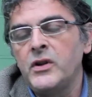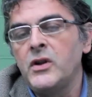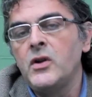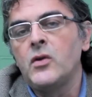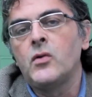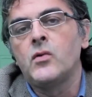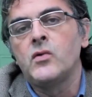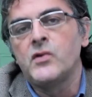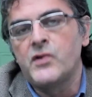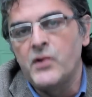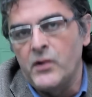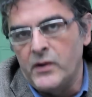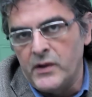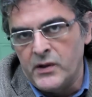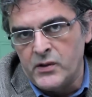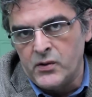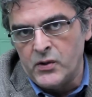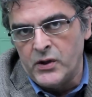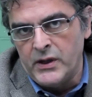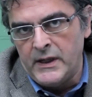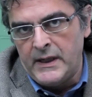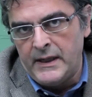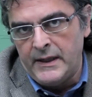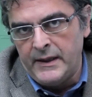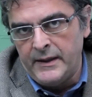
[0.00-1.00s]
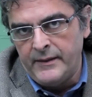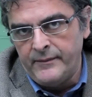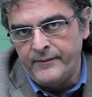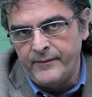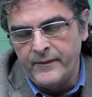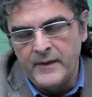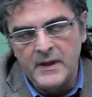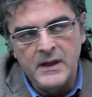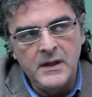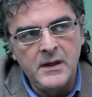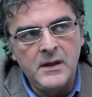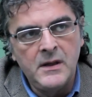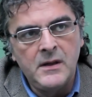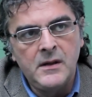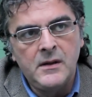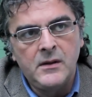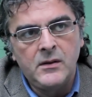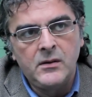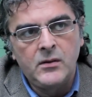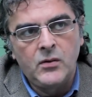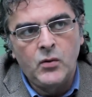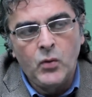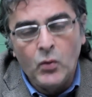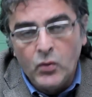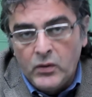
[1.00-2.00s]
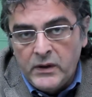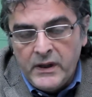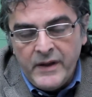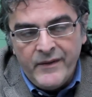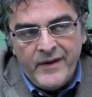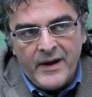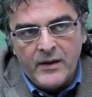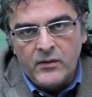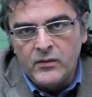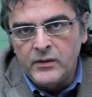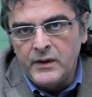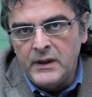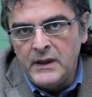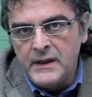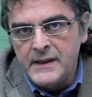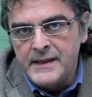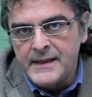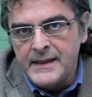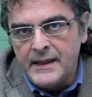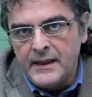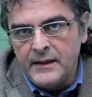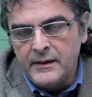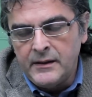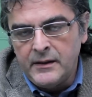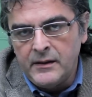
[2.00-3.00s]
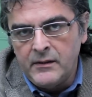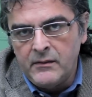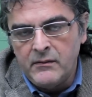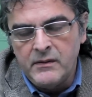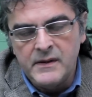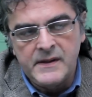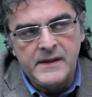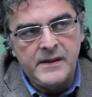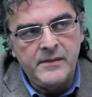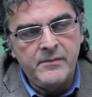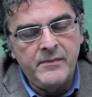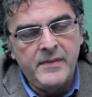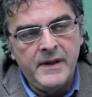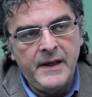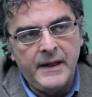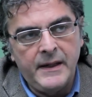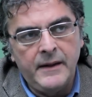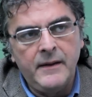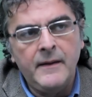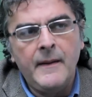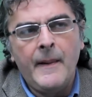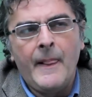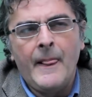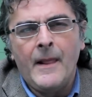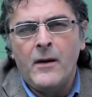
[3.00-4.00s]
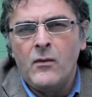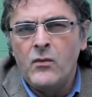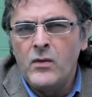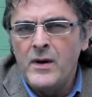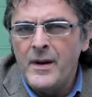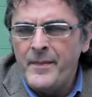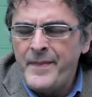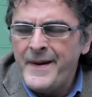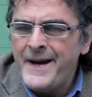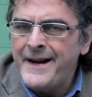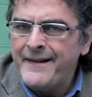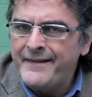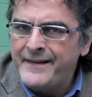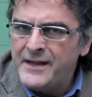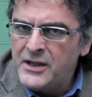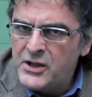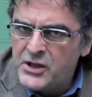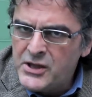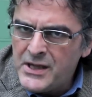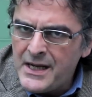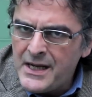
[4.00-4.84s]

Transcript: di inclusione sociale tutti vanno utilizzati questi beni. Una parte